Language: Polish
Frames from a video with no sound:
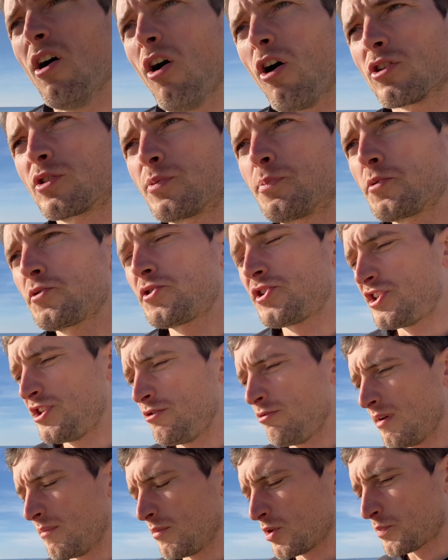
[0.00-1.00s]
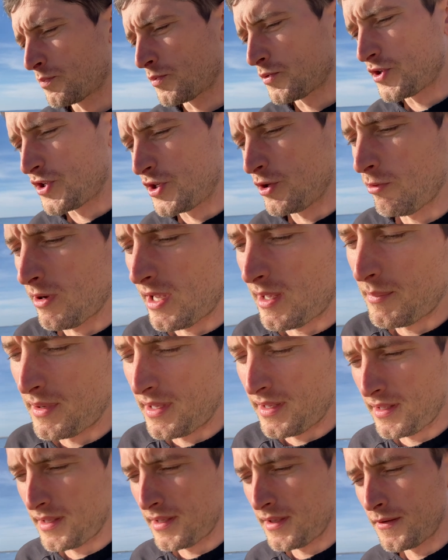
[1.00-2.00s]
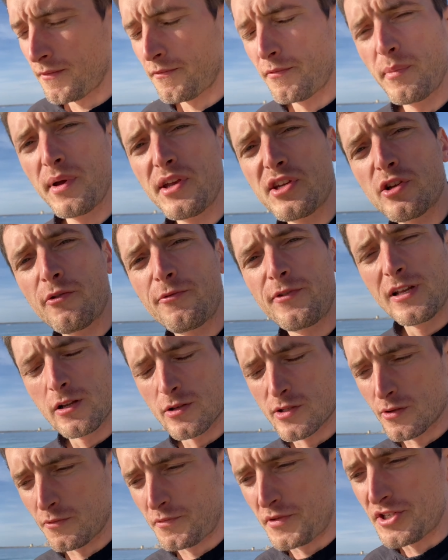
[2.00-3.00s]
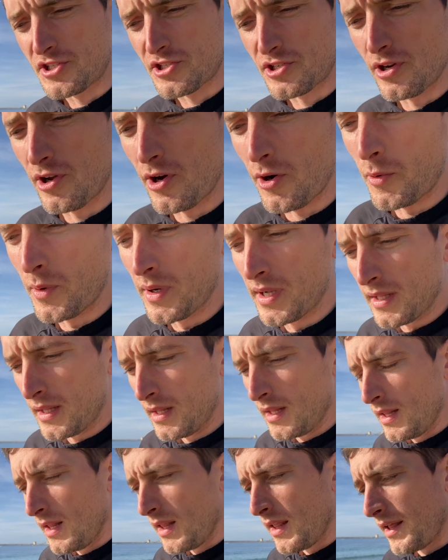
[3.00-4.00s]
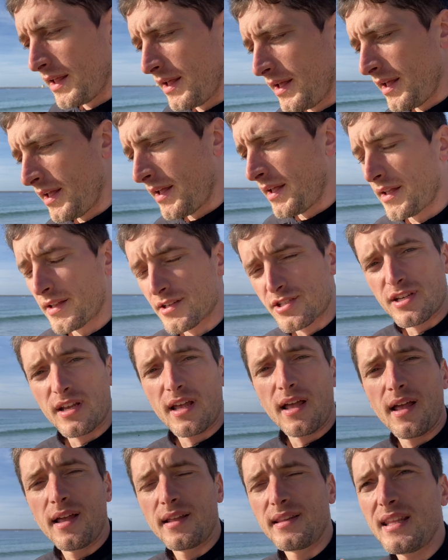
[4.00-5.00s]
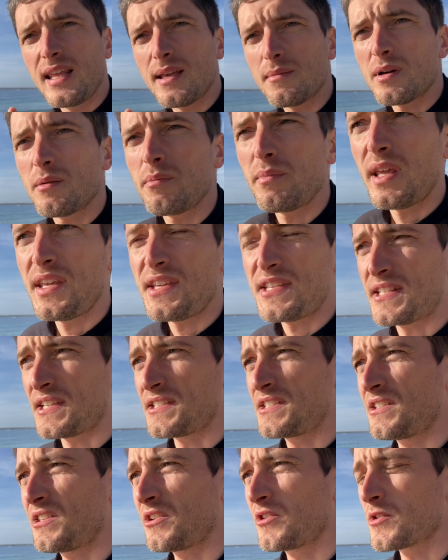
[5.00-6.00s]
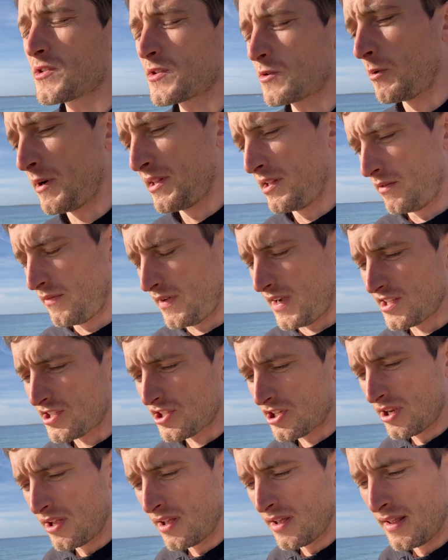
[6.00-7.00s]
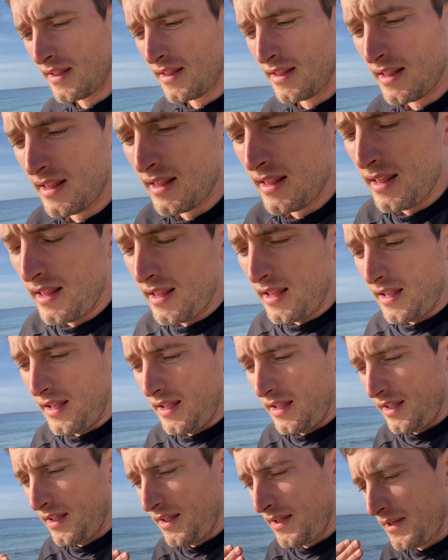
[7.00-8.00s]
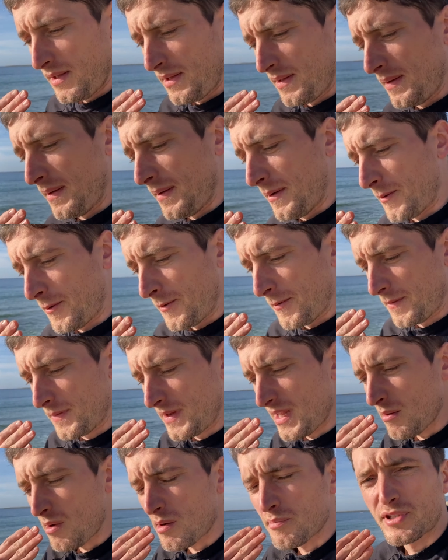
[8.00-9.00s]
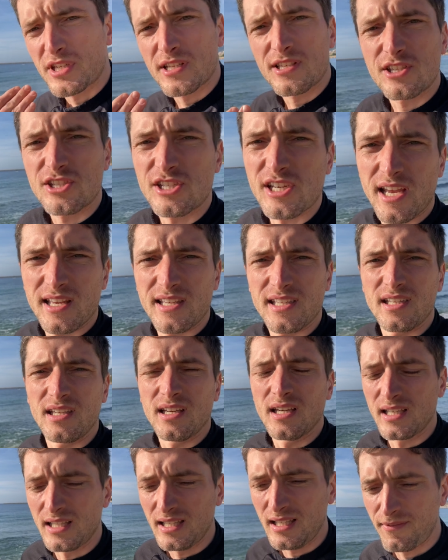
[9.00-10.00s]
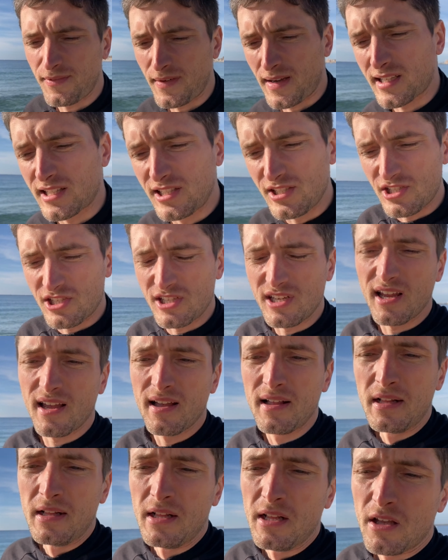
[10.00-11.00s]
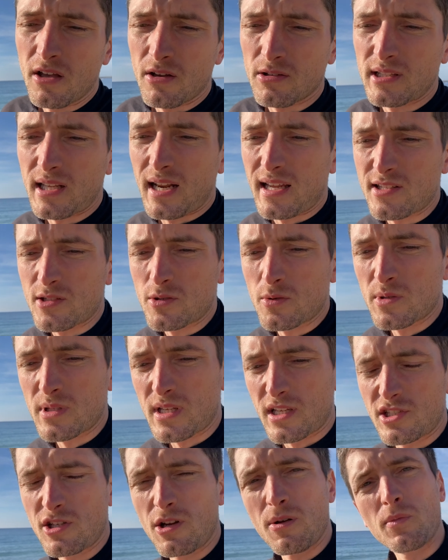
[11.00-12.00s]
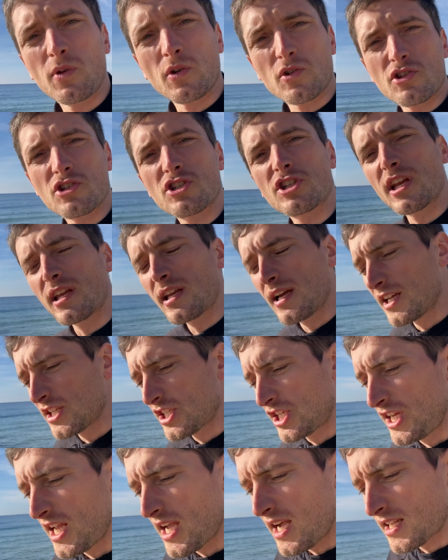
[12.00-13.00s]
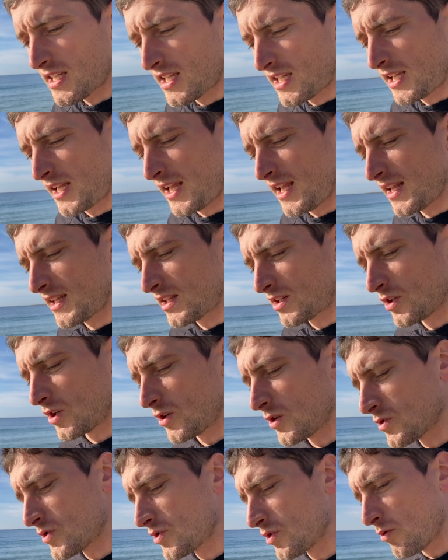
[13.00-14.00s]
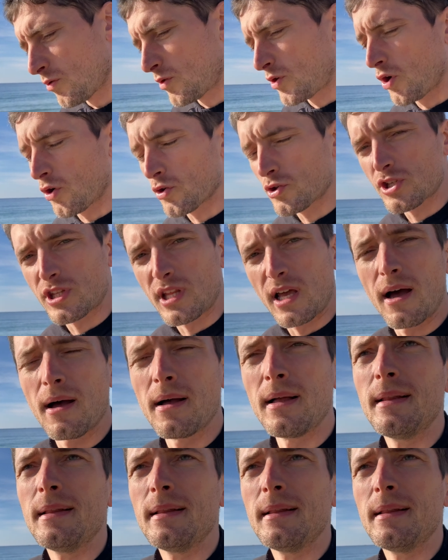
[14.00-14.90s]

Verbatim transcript: odpuściłem. Odpuściłem e, w myśl filozoficzną, e, że nie mam miejsca, gdzie tego składować. E, nie mam przestrzeni i faktycznie od razu zacząłem dostrzegać, jakie to są koszta,